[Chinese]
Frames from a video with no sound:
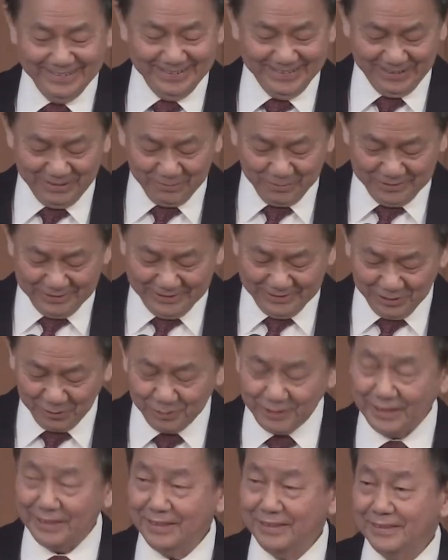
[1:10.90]
我们
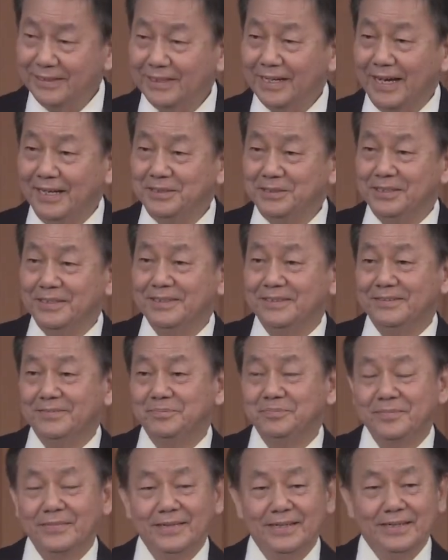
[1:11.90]
有的人开心，
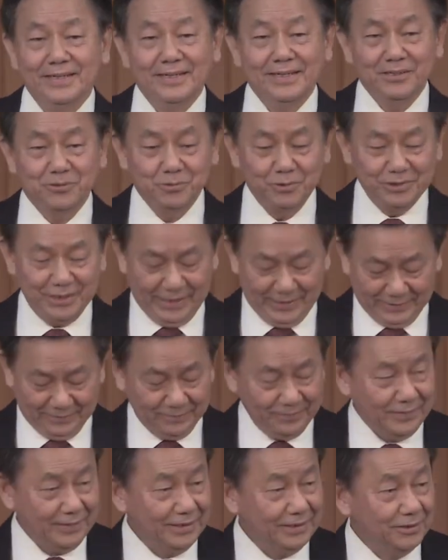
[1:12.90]
鼓掌；
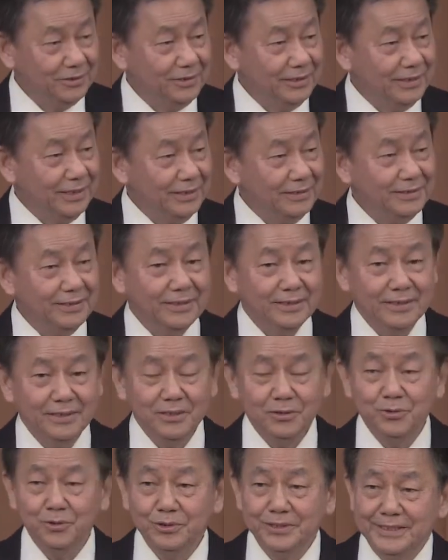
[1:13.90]
有的人
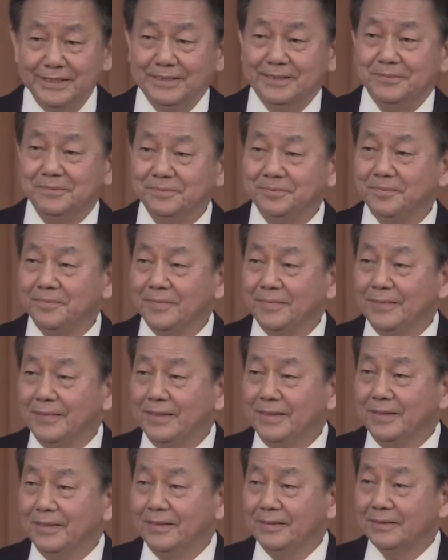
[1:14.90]
哭泣，
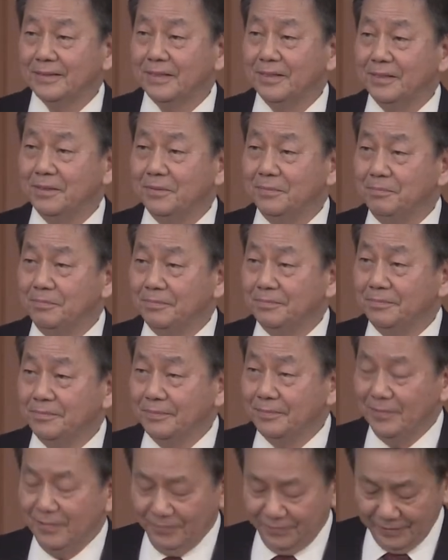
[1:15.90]
在
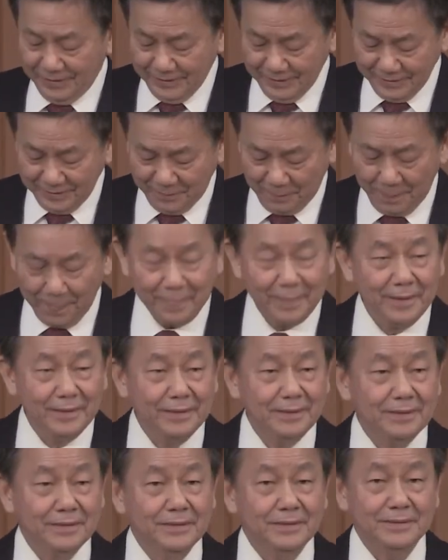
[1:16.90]
愤恨、
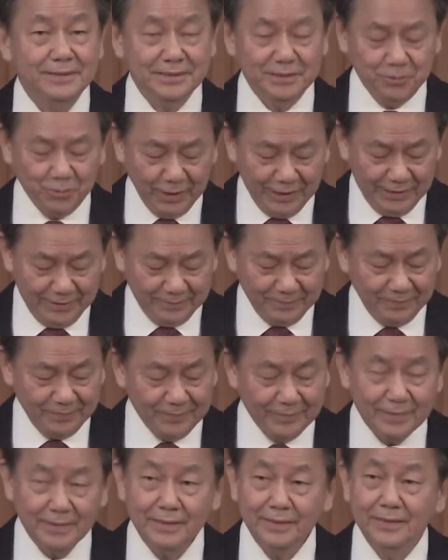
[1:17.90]
示威、
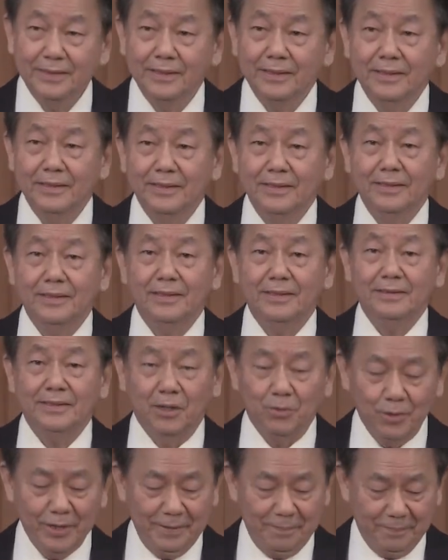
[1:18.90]

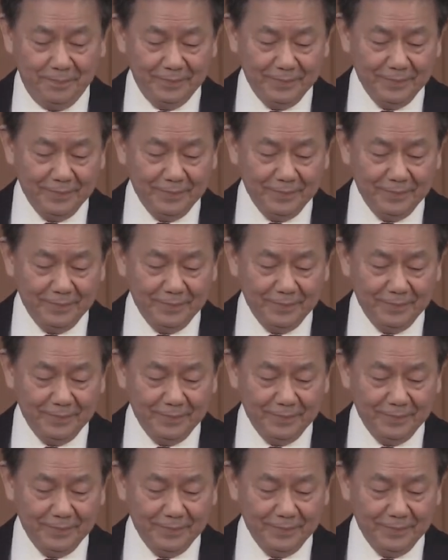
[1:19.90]
捣乱。